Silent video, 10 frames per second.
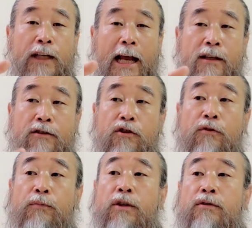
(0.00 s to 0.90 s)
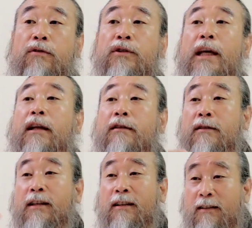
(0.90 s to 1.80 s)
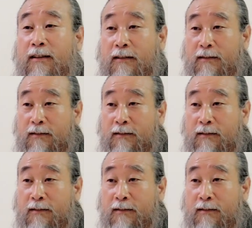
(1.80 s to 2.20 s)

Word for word: 잘 쓰면서 살았어야 돼.